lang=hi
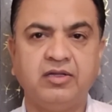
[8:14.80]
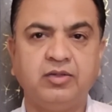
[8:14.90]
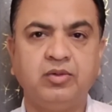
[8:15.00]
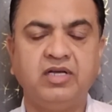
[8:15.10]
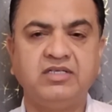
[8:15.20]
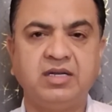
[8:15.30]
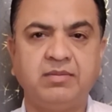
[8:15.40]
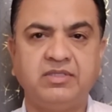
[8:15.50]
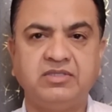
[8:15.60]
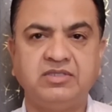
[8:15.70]
कि
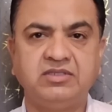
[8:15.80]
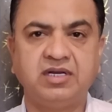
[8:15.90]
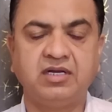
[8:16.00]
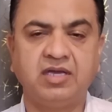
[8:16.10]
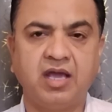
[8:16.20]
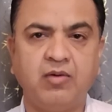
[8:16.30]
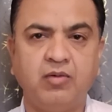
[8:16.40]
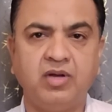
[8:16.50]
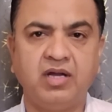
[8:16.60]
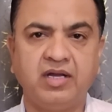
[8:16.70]
2025 तक क्या
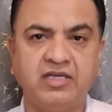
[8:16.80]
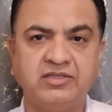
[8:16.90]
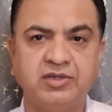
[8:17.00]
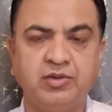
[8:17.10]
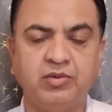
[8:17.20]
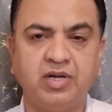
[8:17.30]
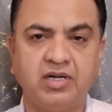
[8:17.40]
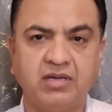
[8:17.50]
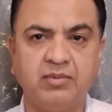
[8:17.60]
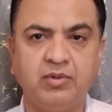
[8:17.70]
होगा कैसे होगा
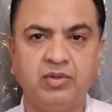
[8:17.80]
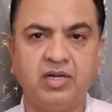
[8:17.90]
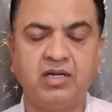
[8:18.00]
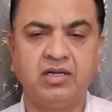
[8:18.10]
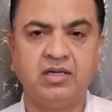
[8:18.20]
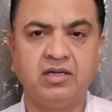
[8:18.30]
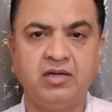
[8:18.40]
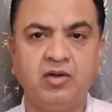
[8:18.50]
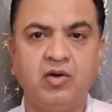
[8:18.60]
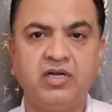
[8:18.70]
कब होगा
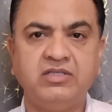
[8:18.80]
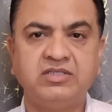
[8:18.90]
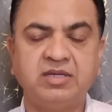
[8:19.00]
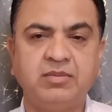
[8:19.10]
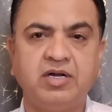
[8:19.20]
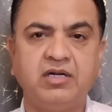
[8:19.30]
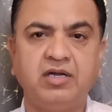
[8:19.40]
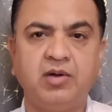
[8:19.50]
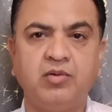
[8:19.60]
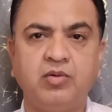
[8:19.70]
और इन सब
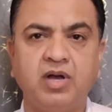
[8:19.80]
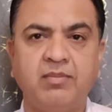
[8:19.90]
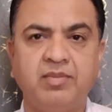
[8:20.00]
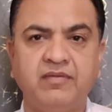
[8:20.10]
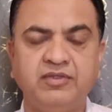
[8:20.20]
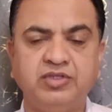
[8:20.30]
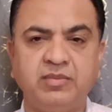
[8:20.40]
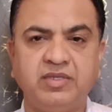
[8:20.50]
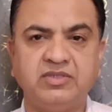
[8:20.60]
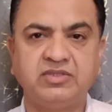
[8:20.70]
घटनाओं को आप भविष्य
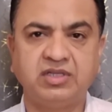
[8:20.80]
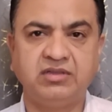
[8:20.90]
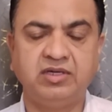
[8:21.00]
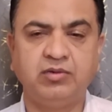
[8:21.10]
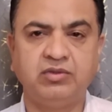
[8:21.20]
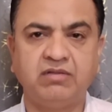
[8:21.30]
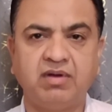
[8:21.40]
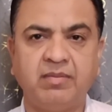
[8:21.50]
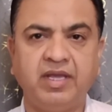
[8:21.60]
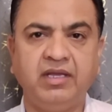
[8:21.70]
में सत्य होता
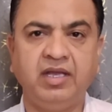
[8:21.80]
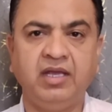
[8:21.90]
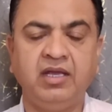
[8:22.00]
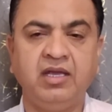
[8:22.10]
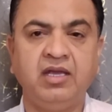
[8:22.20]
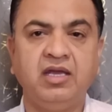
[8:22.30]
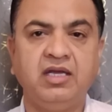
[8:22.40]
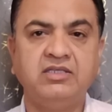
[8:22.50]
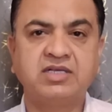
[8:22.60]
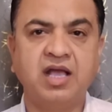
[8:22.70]
हुआ पाएंगे
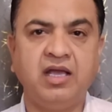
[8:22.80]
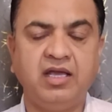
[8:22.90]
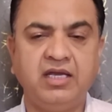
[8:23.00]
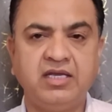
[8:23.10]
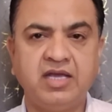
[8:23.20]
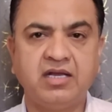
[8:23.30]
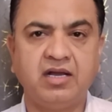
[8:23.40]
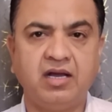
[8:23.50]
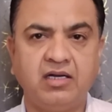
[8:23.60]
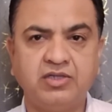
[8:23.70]
इसका एक एक
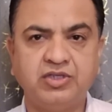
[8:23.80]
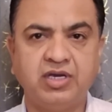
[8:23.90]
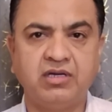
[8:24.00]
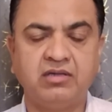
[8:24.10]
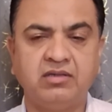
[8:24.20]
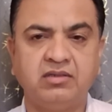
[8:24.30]
अक्षर